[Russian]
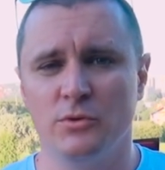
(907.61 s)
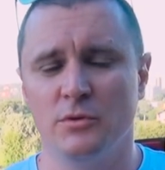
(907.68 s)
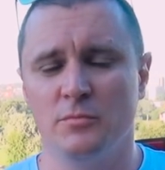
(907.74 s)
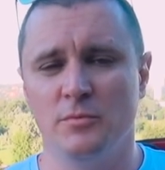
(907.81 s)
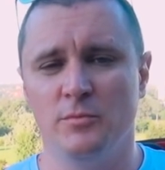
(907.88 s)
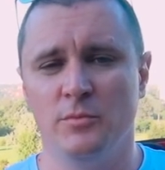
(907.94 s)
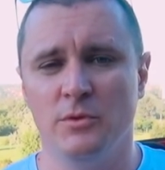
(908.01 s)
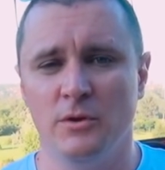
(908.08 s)
И
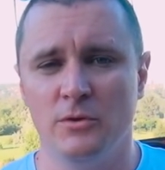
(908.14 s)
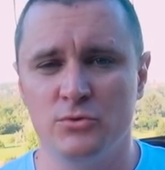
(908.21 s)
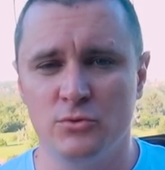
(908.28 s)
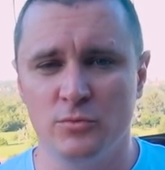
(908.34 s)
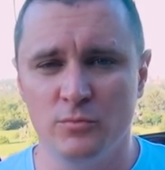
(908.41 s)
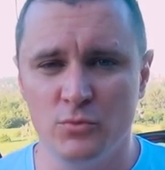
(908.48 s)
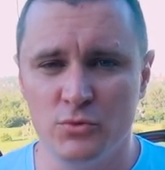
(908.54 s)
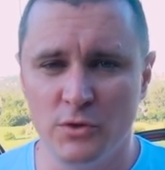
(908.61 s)
напоминаю,
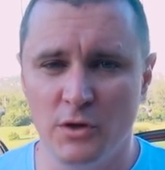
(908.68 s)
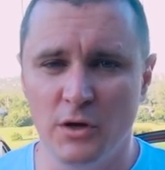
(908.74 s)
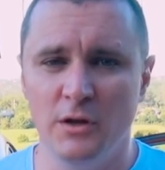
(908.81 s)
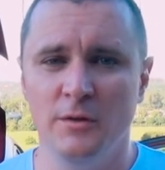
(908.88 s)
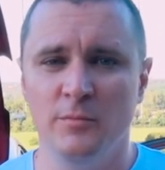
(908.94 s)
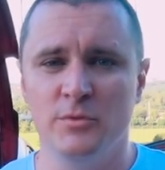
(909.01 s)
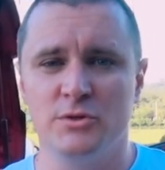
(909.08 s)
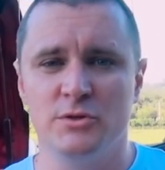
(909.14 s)
что в
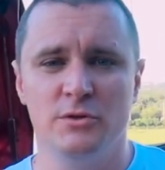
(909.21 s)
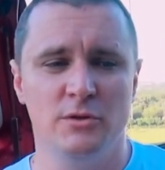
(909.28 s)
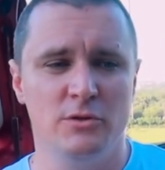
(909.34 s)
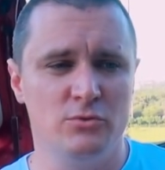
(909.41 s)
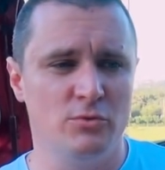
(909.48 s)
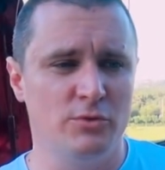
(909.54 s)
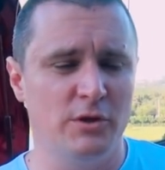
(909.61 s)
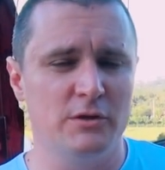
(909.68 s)
музыкальной машине
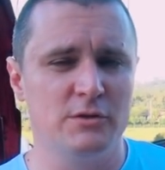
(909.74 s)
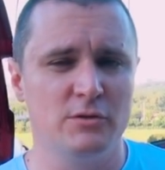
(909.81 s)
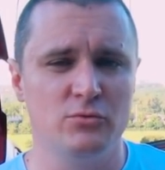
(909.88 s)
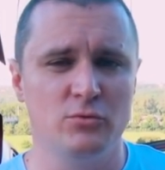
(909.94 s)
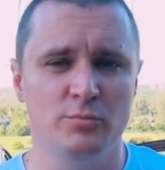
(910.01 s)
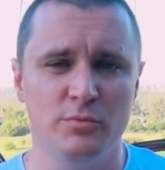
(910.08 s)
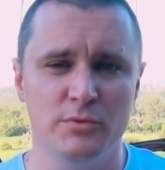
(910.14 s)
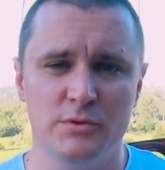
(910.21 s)
результат за
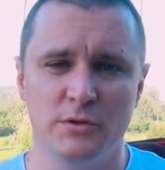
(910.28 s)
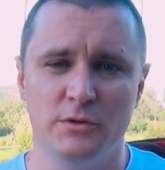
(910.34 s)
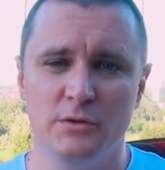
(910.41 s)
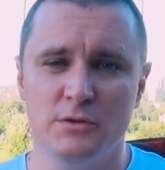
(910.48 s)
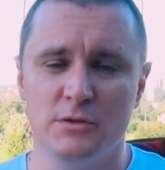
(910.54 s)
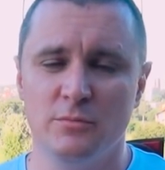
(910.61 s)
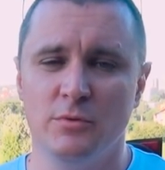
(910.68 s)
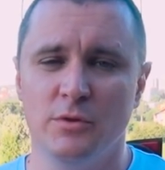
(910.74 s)
150
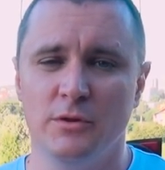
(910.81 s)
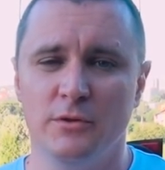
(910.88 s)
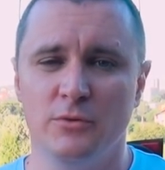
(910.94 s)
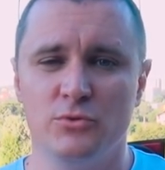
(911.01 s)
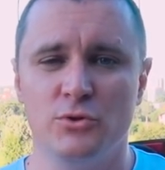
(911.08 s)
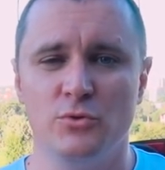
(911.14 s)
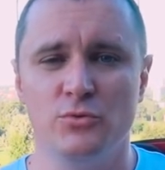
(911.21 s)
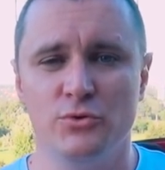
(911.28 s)
дБ это
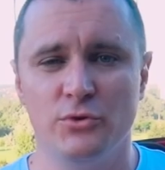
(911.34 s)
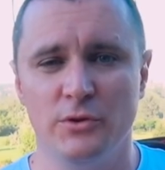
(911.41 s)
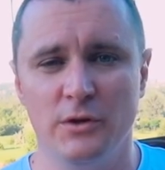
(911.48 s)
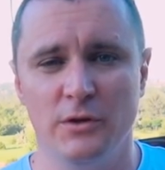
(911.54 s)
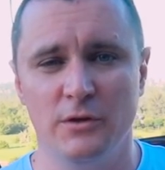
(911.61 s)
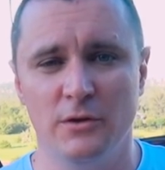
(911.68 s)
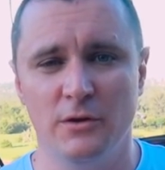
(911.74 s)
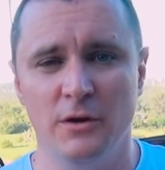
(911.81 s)
уже очень
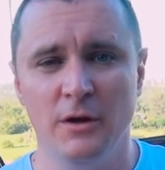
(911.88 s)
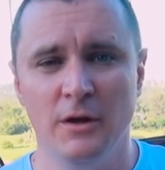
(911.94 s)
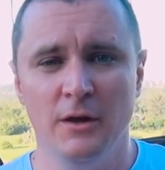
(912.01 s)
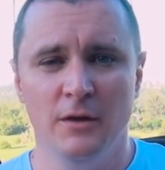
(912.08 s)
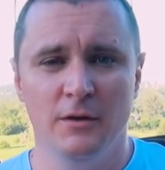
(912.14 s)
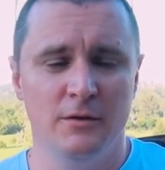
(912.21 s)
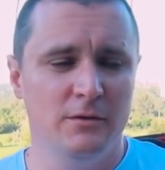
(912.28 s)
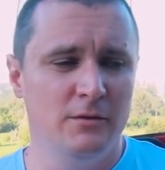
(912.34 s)
дохера.
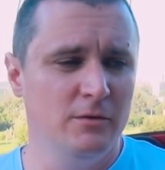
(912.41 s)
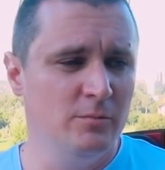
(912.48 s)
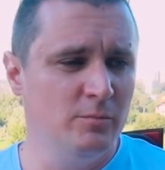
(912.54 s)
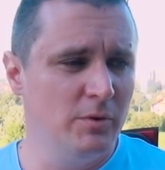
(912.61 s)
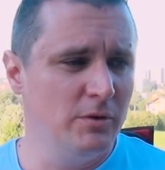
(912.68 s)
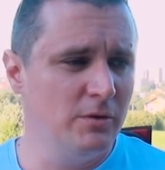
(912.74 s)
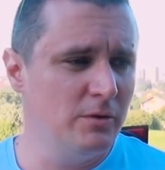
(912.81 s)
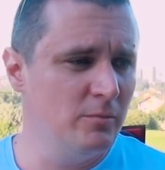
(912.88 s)
И
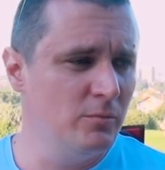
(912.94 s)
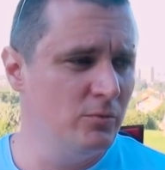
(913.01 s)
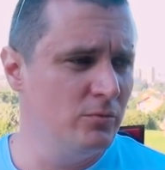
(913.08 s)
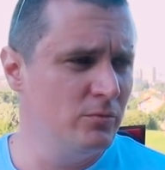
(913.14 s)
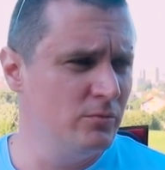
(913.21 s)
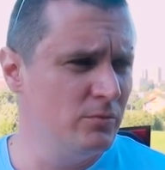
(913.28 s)
поэтому,